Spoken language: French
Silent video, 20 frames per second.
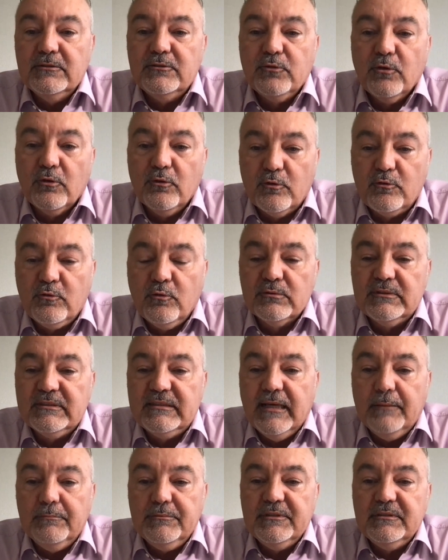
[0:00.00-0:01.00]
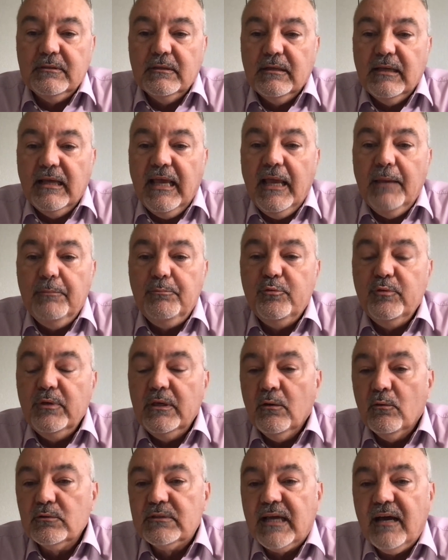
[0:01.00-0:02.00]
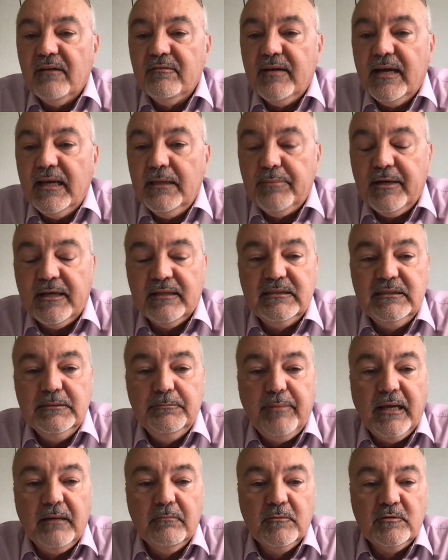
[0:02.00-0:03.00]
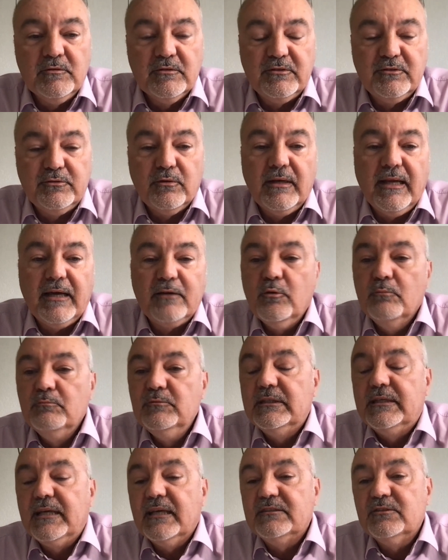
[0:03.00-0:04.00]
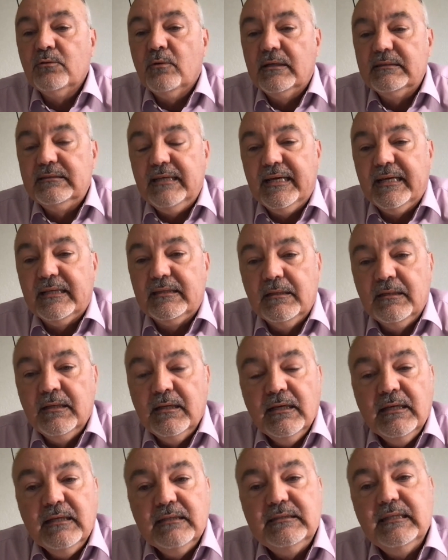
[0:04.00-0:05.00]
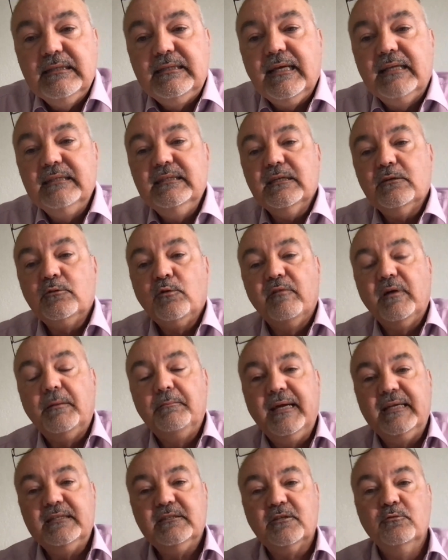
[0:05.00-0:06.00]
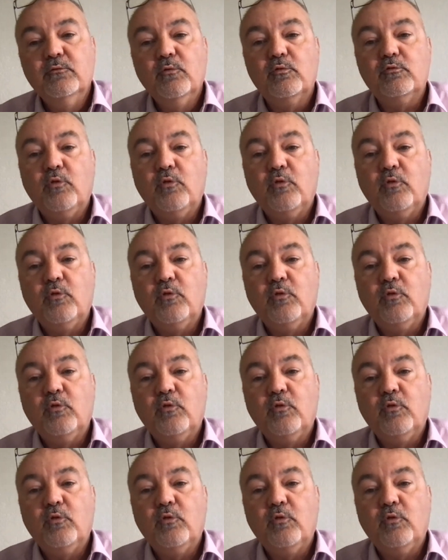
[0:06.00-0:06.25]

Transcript: sur le concept, et puis on travaille principalement sur la communication interne. C'est-à-dire qu'on va mettre nos